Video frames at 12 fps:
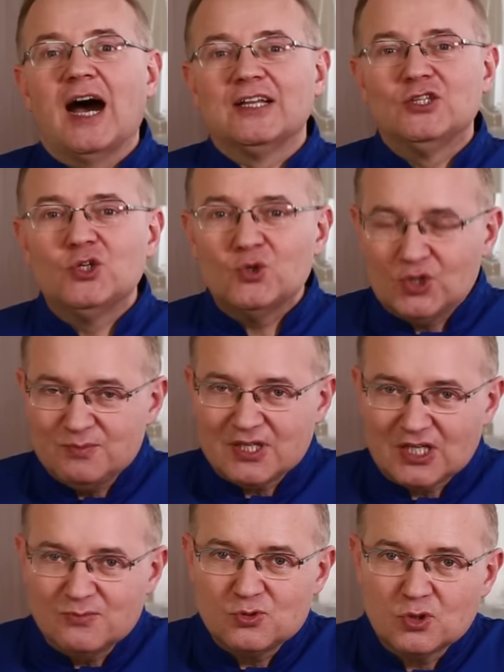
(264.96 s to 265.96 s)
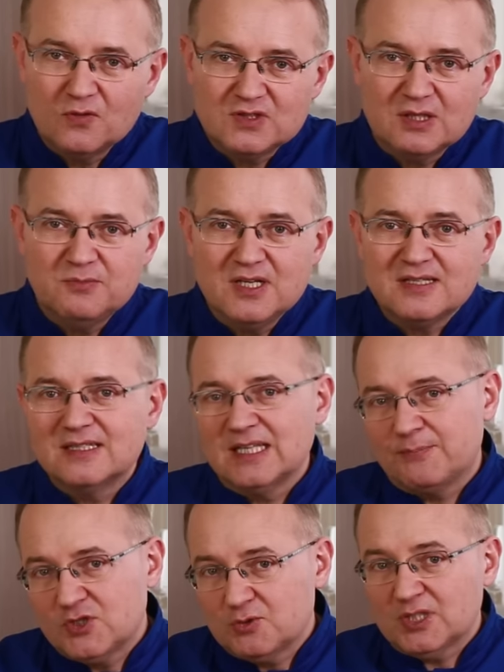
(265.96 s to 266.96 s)
A drugim takim surowcem jest
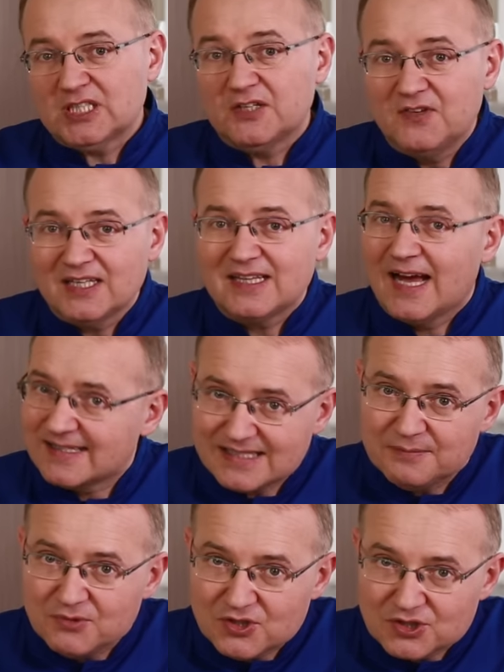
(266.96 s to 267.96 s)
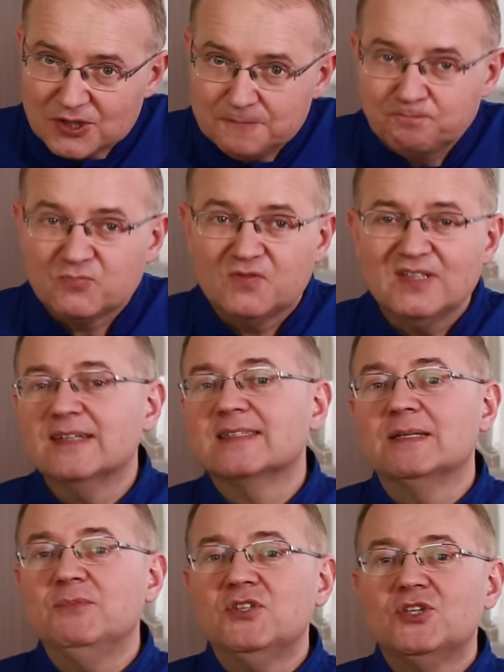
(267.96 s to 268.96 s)
na przykład kwiat aksamitki. Kwiat
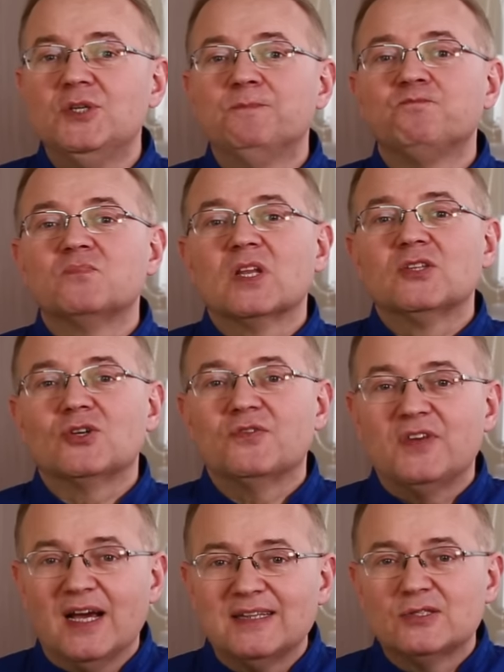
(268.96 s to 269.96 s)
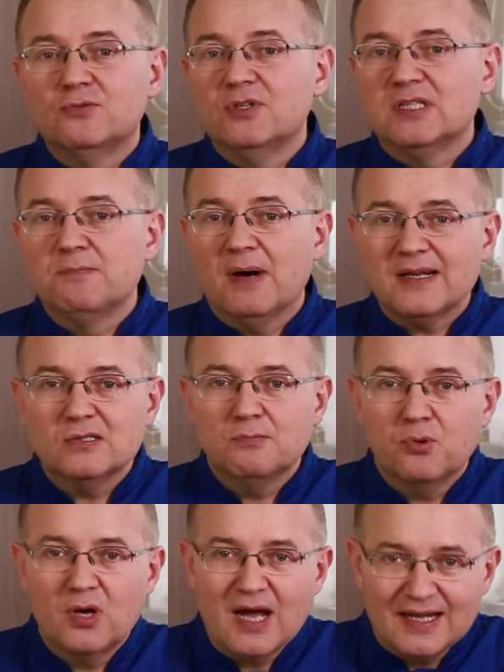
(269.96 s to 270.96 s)
aksamitki to kwiat, który jest bardzo
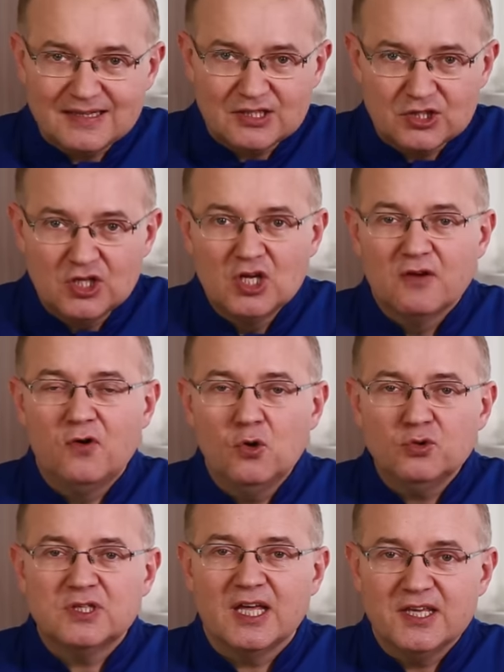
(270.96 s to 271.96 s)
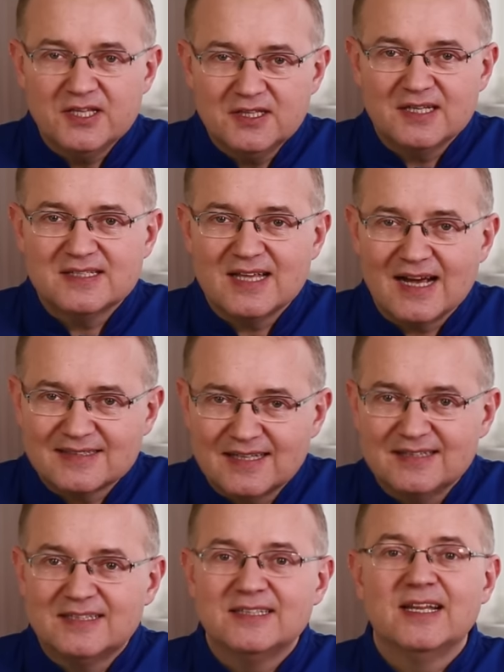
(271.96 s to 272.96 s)
bogaty w luteinę i
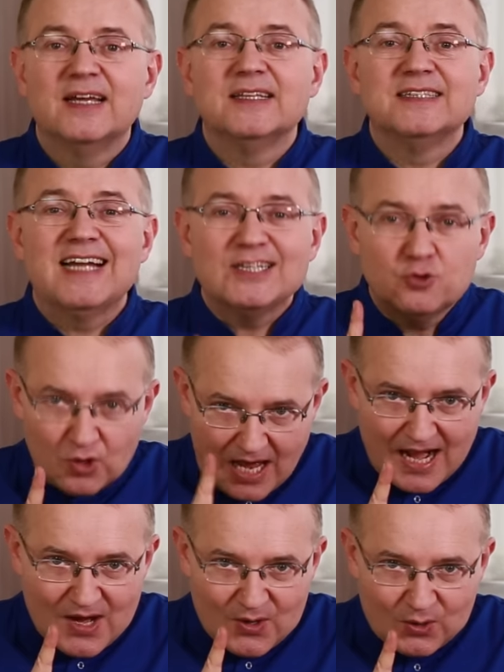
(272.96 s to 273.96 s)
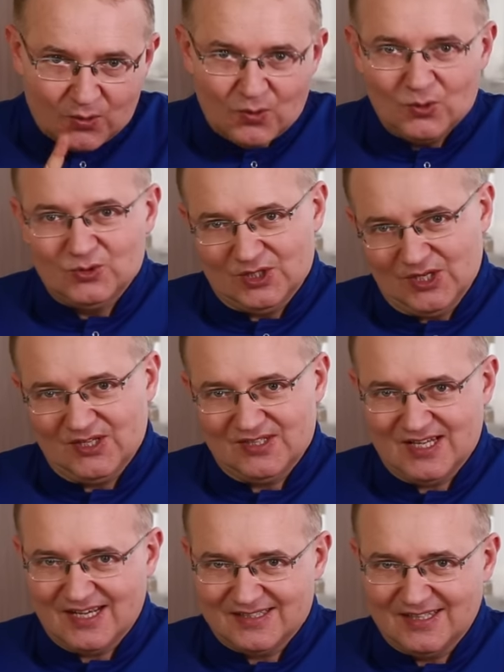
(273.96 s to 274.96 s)
zaaksantynę, naturalną luteinę
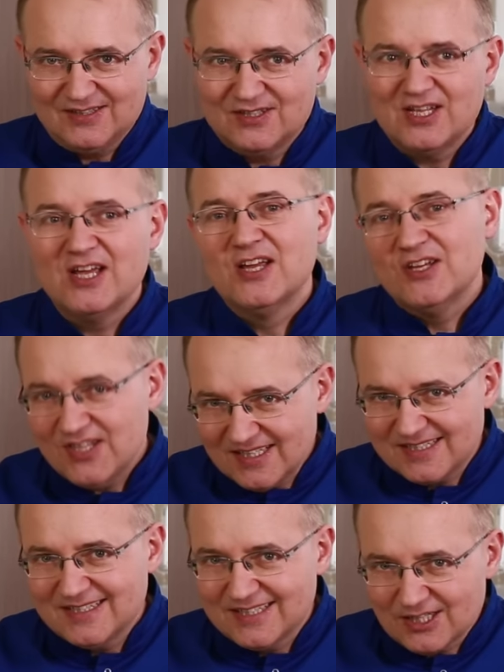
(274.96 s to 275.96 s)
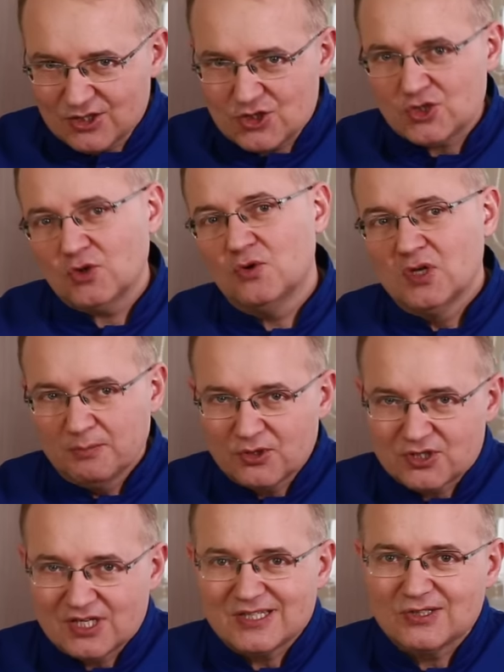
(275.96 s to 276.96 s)
i zaaksantynę, nie syntetyczną,
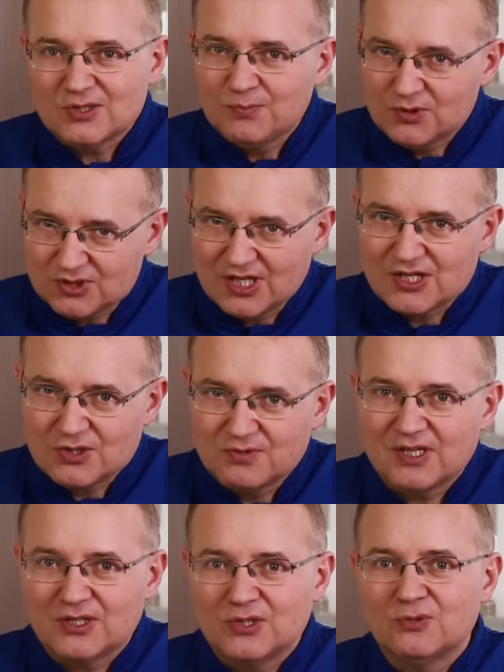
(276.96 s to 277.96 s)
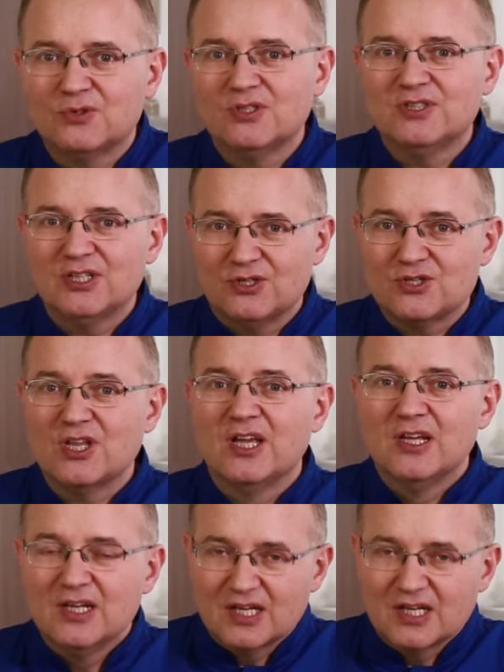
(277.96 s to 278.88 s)
bo często spotyka się na rynku syntetyczne.